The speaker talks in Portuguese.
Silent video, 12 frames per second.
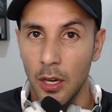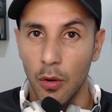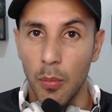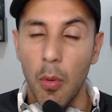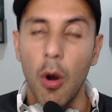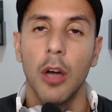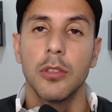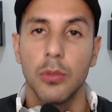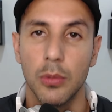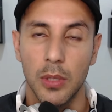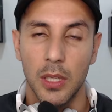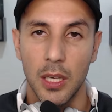o
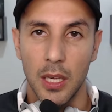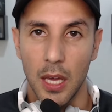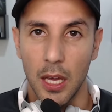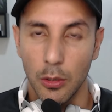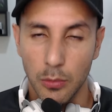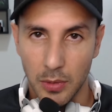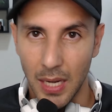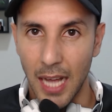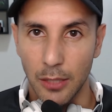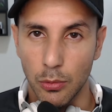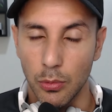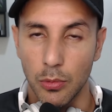modo que eu
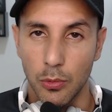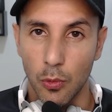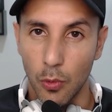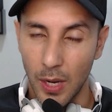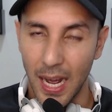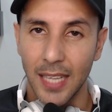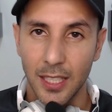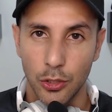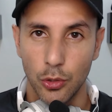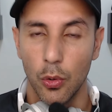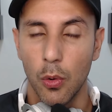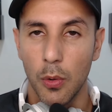trato com cada
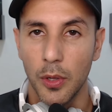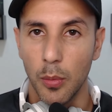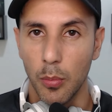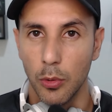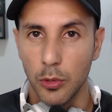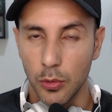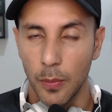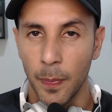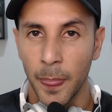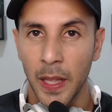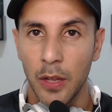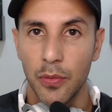jogo que eu busco
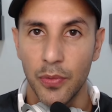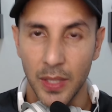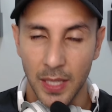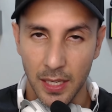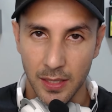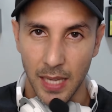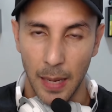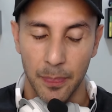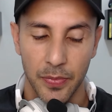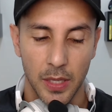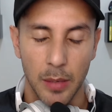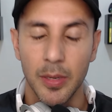finalizar.
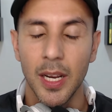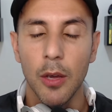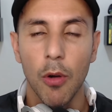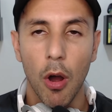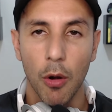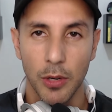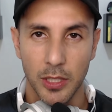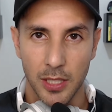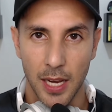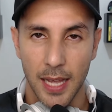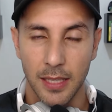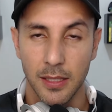Terminei o Hogwarts
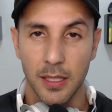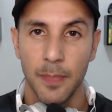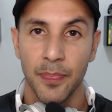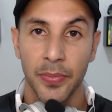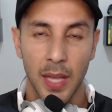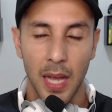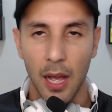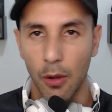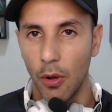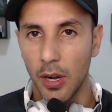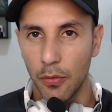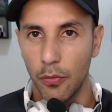Legacy,
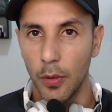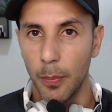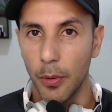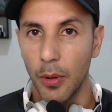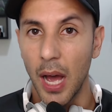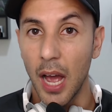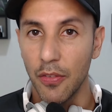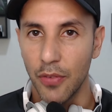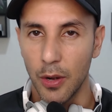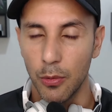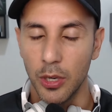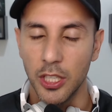agora fui por
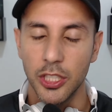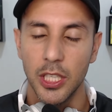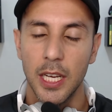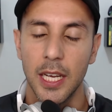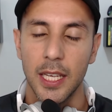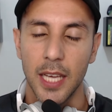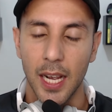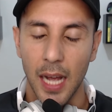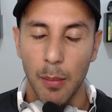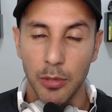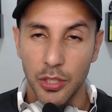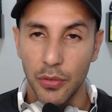Hi-Fi Rush e
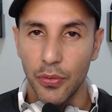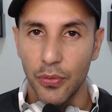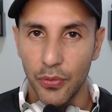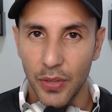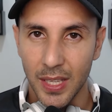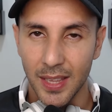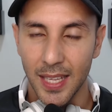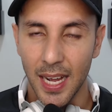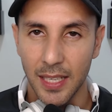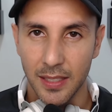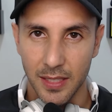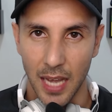acabo de
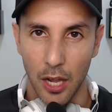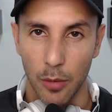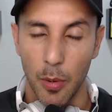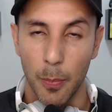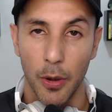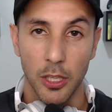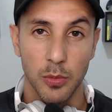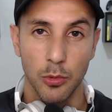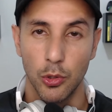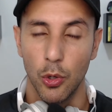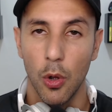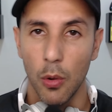finalizá-lo. Meu próximo
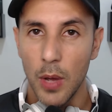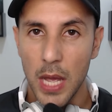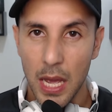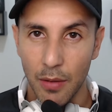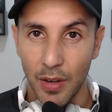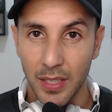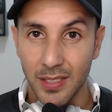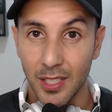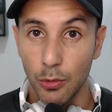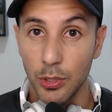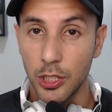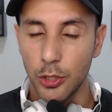jogo vai
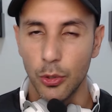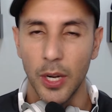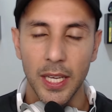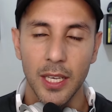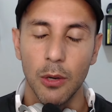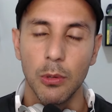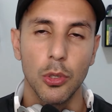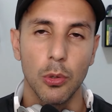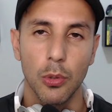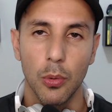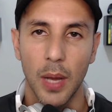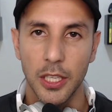ser o Stray, o
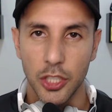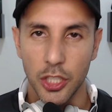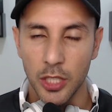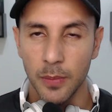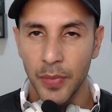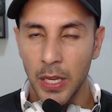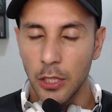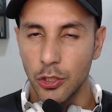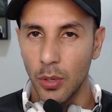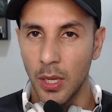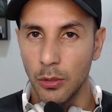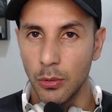jogo do gatinho,
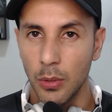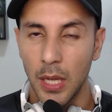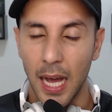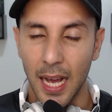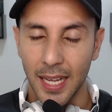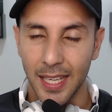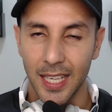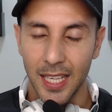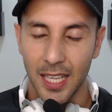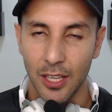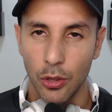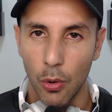jogando
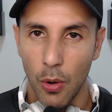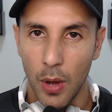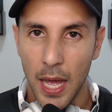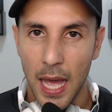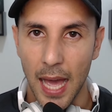aqui no